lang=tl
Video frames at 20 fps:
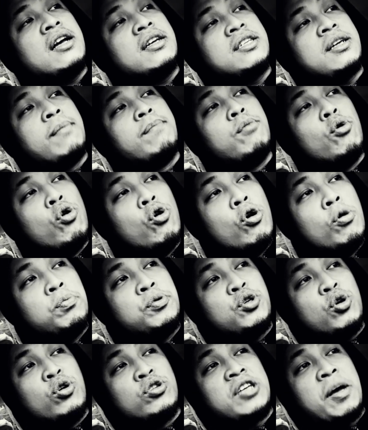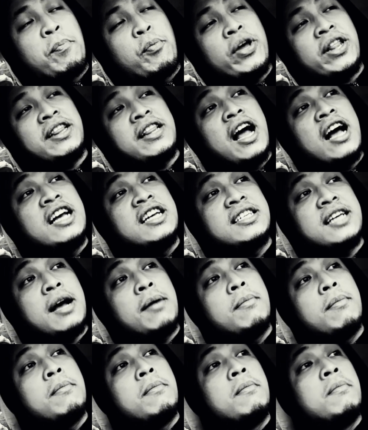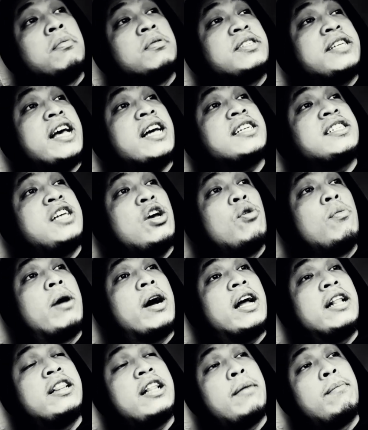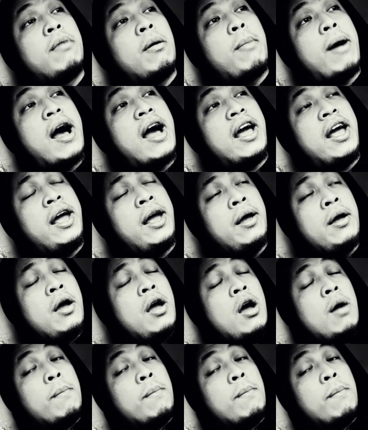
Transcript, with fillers: sa boobs o sa puwet ng isang sexy o magandang babae,